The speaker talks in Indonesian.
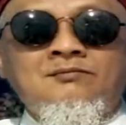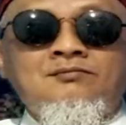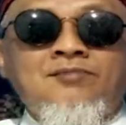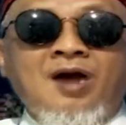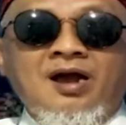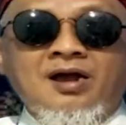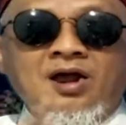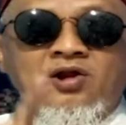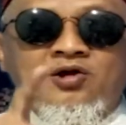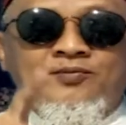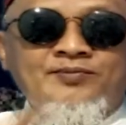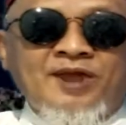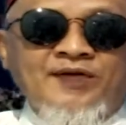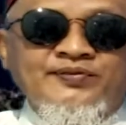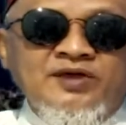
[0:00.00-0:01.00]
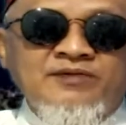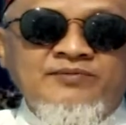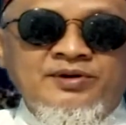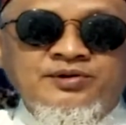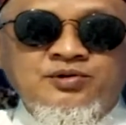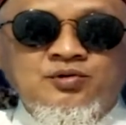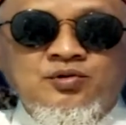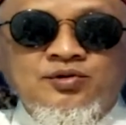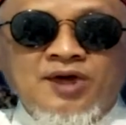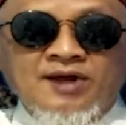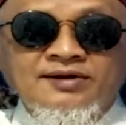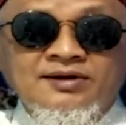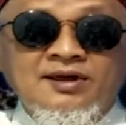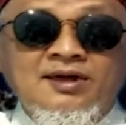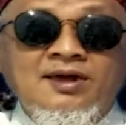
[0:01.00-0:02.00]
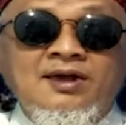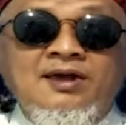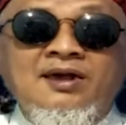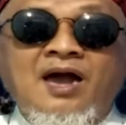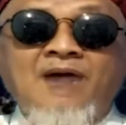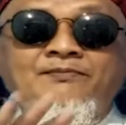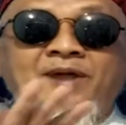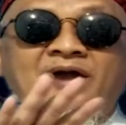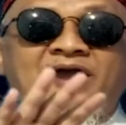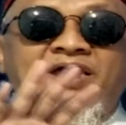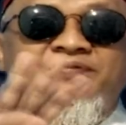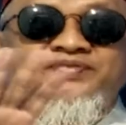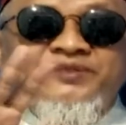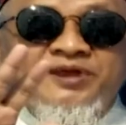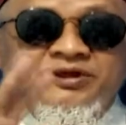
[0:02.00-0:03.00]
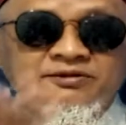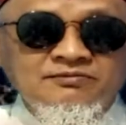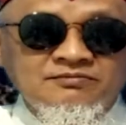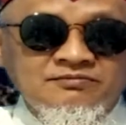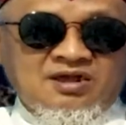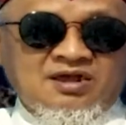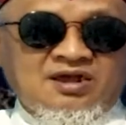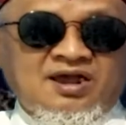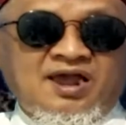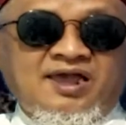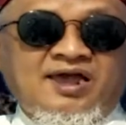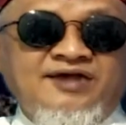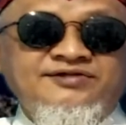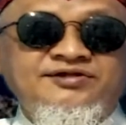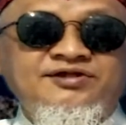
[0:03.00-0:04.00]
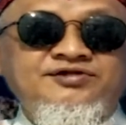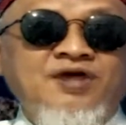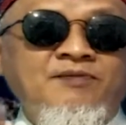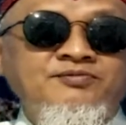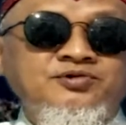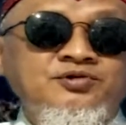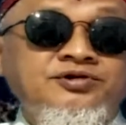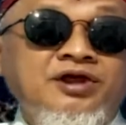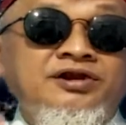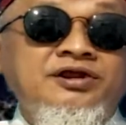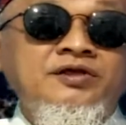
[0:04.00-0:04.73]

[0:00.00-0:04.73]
Mbah kalau praktek perdukunan nggak pakai trik kayak si Samsudin